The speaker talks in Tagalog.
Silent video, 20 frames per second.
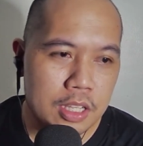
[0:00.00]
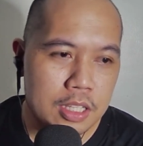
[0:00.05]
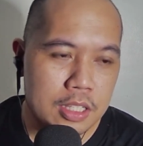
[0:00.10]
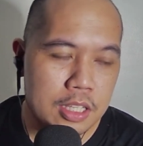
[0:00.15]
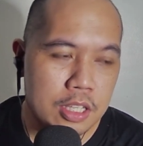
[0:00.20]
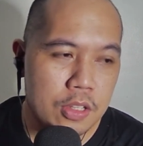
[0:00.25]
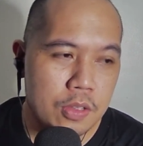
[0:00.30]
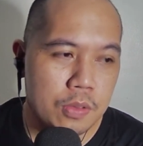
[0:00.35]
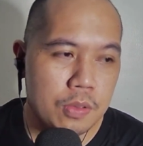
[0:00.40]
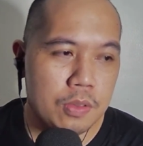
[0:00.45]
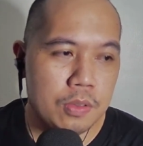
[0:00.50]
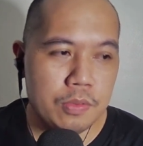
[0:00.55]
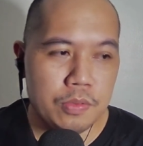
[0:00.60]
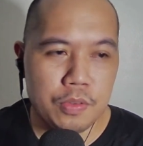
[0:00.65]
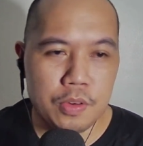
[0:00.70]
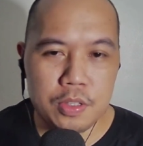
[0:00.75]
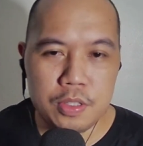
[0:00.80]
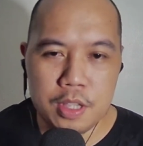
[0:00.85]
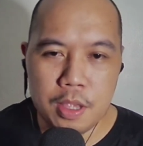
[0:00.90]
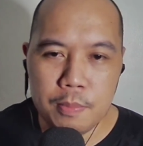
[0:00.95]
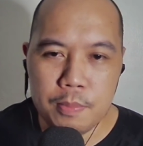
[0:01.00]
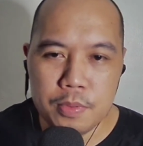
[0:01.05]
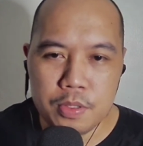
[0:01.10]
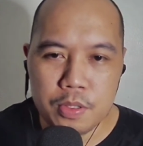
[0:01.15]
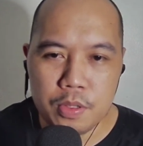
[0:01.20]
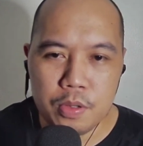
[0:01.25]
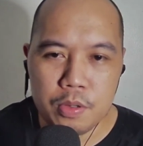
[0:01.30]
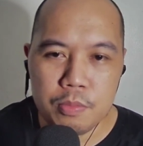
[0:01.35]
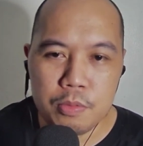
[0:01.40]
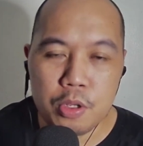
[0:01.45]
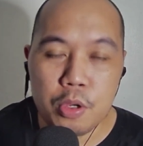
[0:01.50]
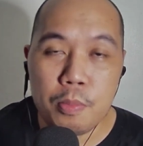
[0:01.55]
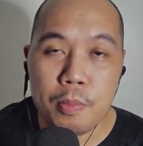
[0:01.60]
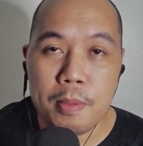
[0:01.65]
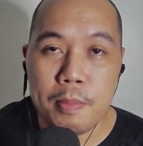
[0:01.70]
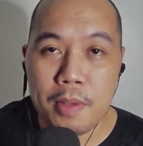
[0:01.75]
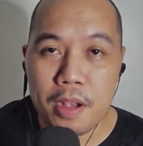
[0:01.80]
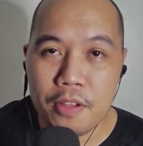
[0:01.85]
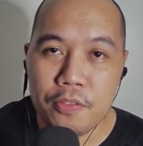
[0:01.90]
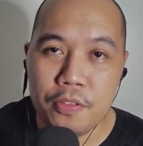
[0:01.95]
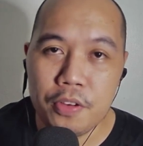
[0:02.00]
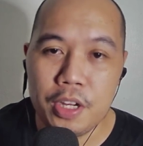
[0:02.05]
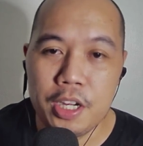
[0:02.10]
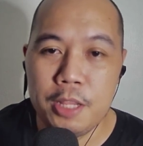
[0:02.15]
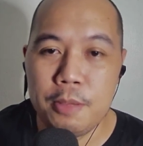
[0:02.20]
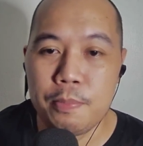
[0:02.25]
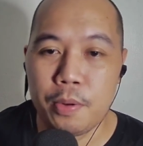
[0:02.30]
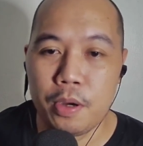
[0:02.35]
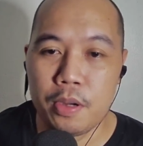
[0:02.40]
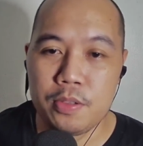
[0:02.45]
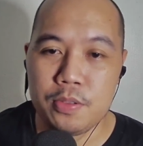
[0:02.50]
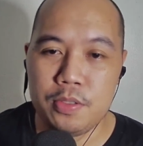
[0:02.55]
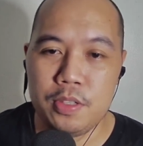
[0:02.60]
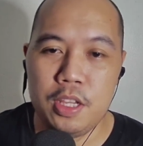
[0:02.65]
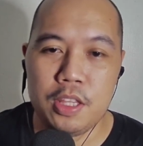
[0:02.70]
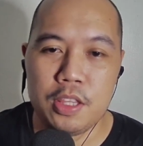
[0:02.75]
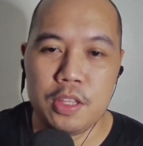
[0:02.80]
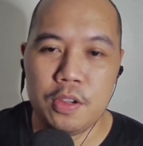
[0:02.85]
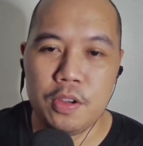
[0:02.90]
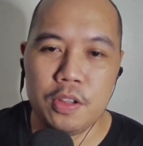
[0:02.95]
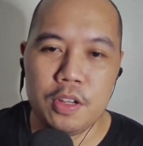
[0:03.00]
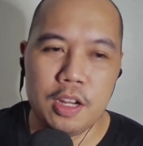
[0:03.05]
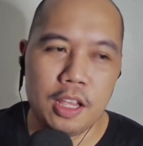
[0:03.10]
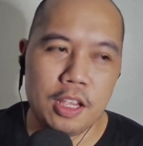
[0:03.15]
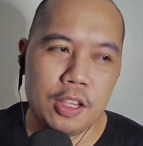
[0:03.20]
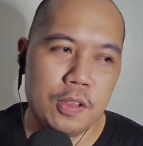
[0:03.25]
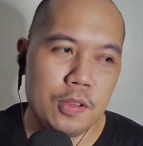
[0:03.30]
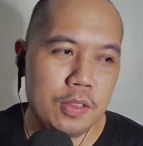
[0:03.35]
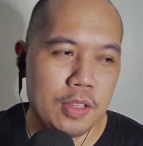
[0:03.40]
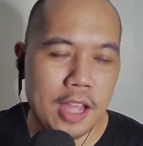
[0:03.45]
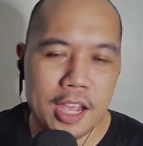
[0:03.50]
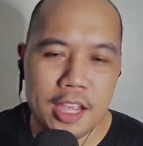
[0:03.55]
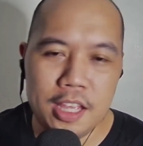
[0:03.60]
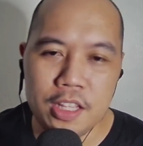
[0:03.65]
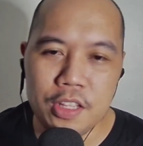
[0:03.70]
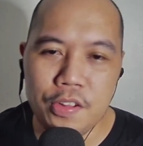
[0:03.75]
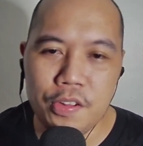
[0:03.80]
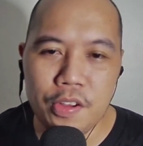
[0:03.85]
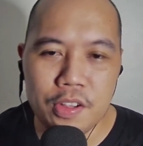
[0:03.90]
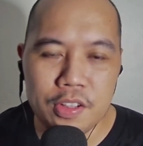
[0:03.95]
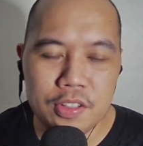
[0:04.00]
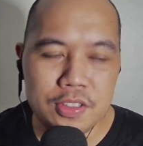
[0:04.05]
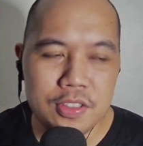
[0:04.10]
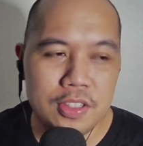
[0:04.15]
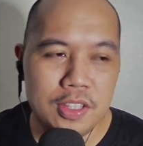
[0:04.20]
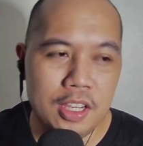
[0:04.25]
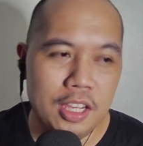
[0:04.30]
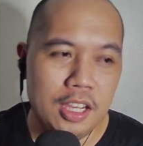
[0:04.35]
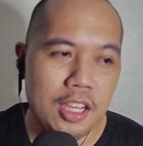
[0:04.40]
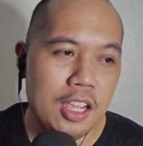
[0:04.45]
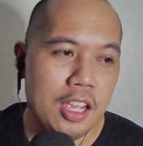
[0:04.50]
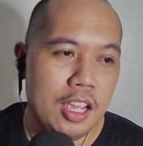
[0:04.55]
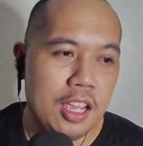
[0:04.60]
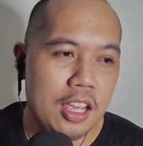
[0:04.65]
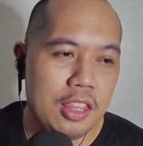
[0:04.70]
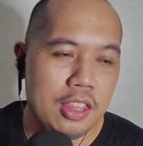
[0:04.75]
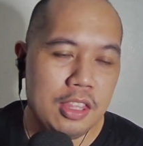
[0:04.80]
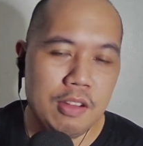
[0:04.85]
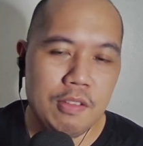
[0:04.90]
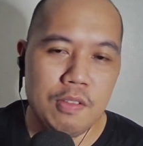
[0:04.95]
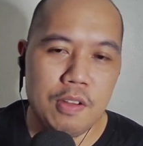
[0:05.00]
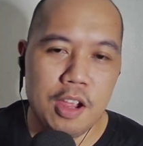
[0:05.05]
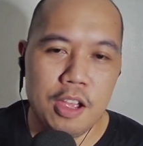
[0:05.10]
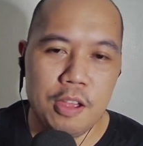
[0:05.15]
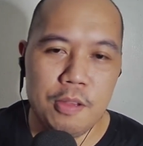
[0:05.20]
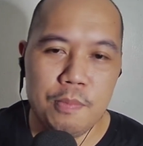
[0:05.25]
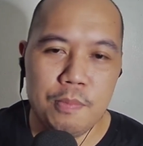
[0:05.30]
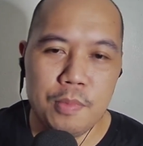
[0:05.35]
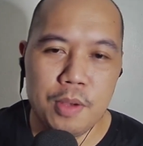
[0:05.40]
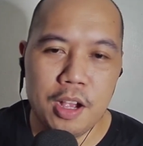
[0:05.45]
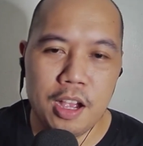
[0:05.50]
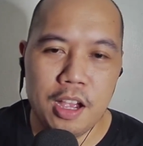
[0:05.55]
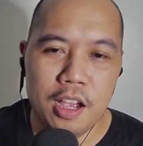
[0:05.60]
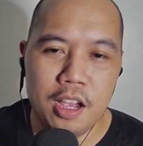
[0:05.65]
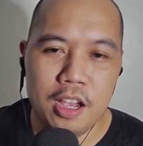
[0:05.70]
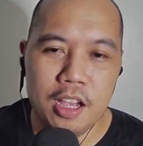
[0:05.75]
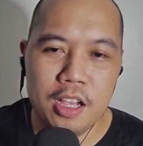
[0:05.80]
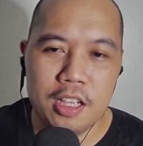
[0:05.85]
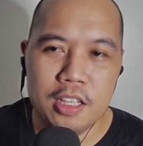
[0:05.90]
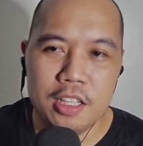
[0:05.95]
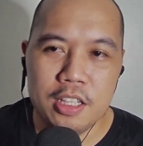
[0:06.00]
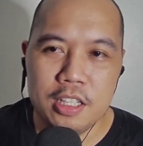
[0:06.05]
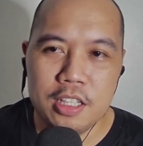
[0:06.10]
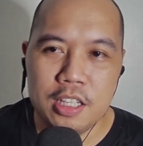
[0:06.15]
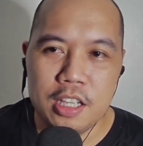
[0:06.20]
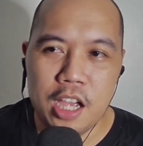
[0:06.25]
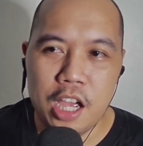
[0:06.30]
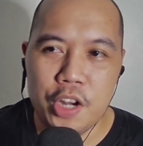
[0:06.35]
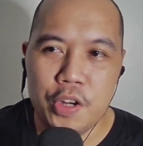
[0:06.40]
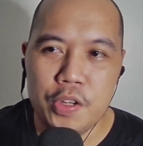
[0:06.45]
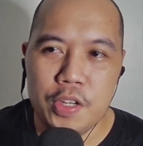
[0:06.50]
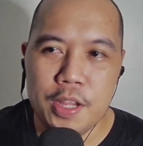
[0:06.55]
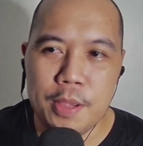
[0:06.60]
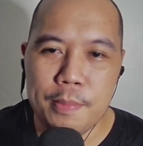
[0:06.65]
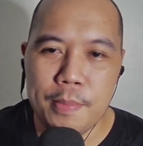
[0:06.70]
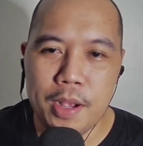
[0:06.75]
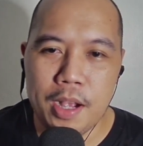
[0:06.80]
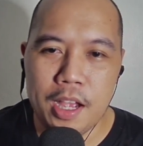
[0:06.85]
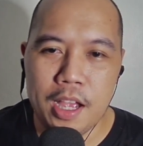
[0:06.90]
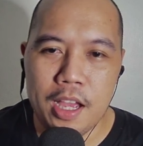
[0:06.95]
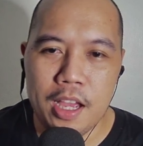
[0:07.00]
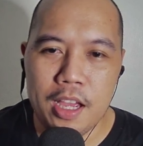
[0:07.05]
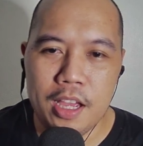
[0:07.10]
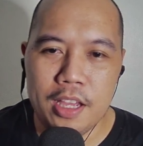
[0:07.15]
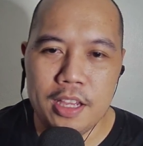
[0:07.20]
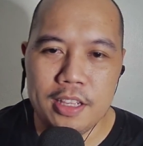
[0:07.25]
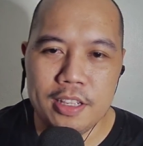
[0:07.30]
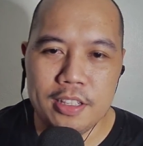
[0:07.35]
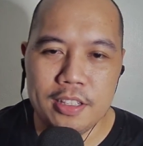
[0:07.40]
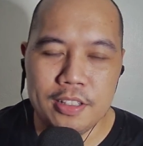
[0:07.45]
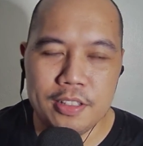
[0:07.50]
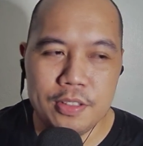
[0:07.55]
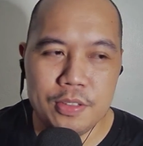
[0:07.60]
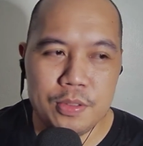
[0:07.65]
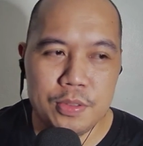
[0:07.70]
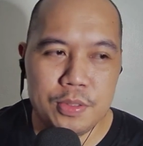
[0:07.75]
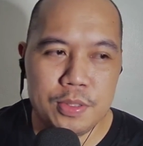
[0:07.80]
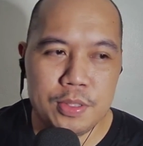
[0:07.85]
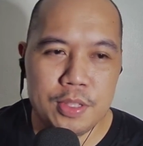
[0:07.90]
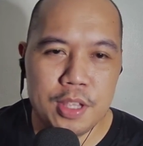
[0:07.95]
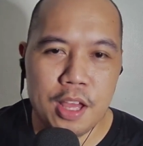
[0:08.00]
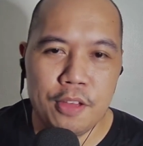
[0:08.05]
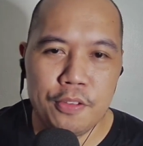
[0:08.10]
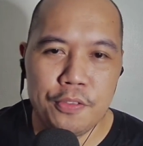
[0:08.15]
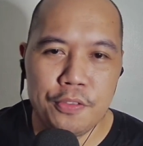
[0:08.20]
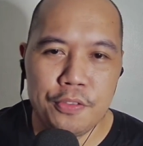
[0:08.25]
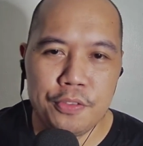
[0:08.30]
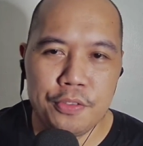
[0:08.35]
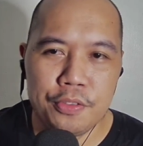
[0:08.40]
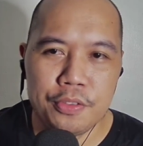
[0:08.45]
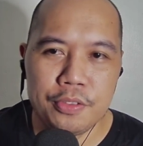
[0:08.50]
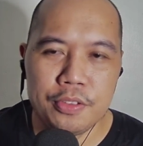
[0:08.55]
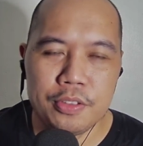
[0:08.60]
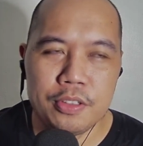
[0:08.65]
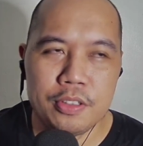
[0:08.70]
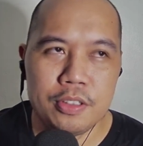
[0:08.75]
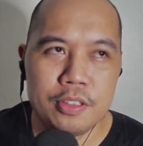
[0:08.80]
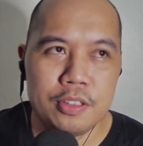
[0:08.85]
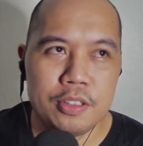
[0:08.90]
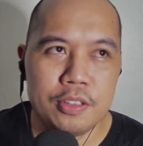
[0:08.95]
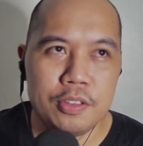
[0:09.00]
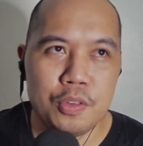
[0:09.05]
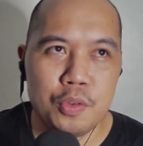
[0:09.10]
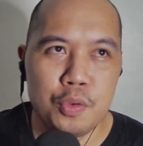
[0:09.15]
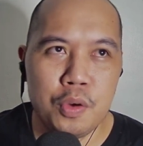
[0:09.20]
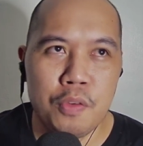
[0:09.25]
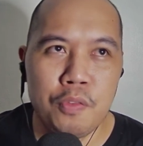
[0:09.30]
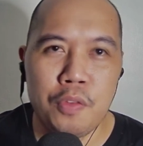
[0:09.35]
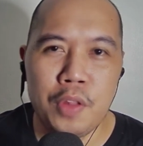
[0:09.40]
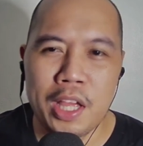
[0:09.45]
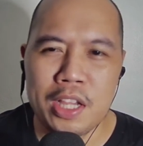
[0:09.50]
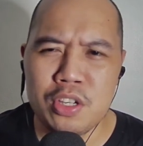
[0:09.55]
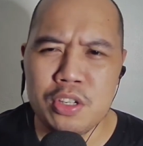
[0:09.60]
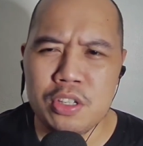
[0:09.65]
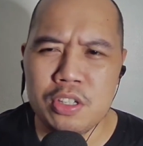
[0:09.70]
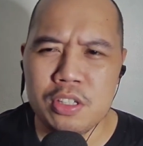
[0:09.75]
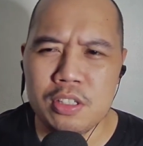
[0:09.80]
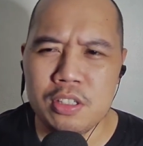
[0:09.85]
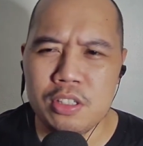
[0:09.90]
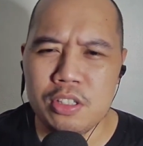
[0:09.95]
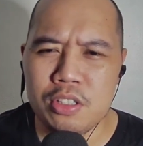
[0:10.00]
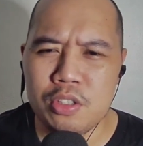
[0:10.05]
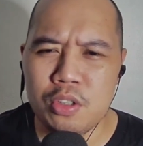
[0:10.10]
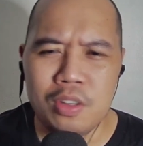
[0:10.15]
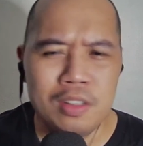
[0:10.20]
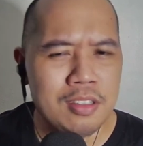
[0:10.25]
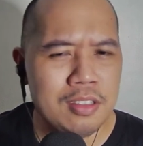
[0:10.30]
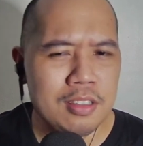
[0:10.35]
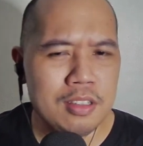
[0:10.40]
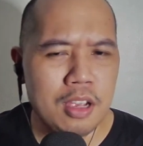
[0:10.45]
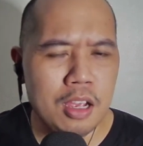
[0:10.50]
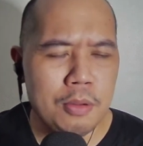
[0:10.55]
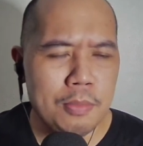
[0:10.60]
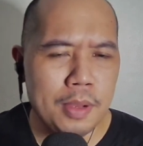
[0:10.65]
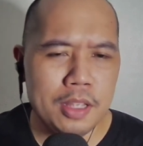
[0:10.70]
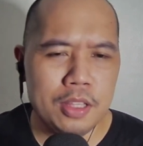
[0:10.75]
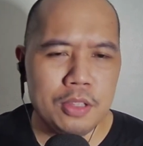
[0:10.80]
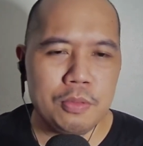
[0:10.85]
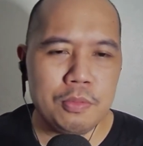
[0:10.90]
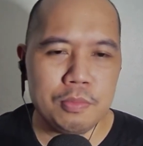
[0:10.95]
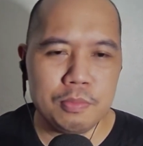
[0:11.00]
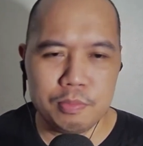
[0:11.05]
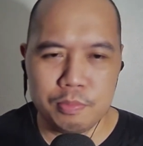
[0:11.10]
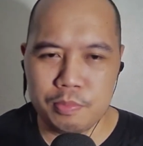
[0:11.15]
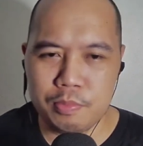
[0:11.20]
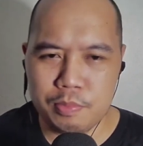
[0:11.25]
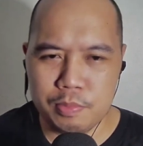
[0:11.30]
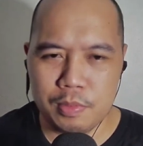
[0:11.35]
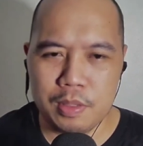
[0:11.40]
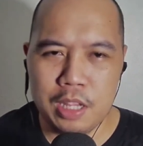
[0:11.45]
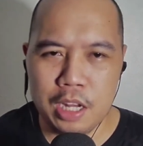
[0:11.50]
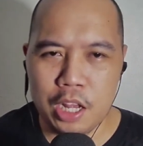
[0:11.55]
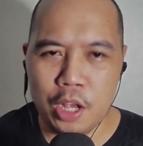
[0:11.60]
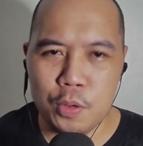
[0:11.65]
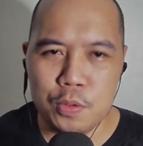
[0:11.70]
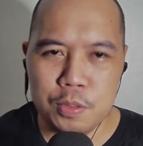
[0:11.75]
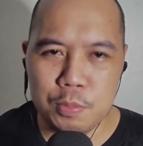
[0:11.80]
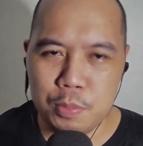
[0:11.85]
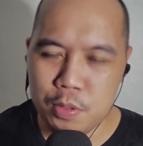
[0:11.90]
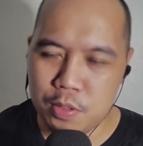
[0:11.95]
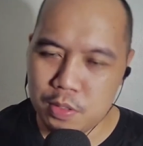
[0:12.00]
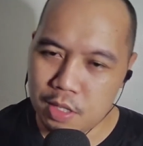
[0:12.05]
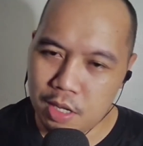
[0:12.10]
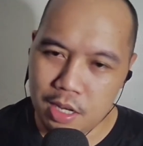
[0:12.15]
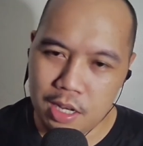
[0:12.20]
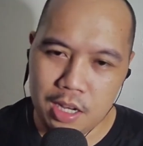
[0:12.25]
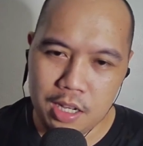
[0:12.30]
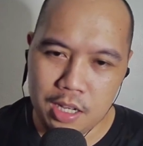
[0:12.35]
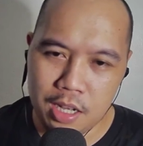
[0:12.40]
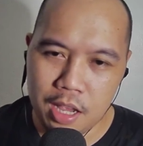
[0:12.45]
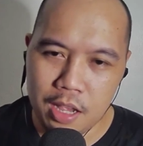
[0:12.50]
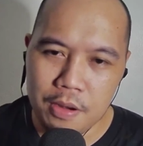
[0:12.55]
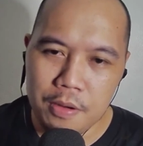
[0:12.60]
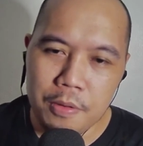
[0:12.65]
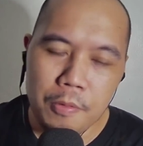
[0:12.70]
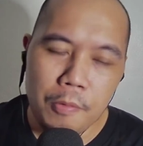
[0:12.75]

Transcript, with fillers: Kasi nung first episode, though may mga funny parts dito, like yung dialogues ni, ni Rev, mga, ano niya, mga self-reflections. Ano ba yung kinakausap niya yung sarili niya?